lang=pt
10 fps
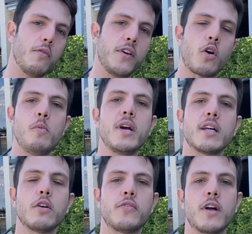Fique comigo
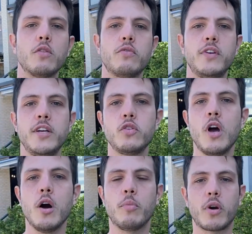até o final do vídeo,
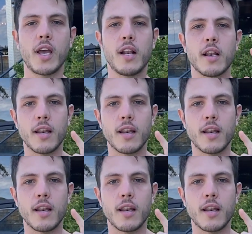porque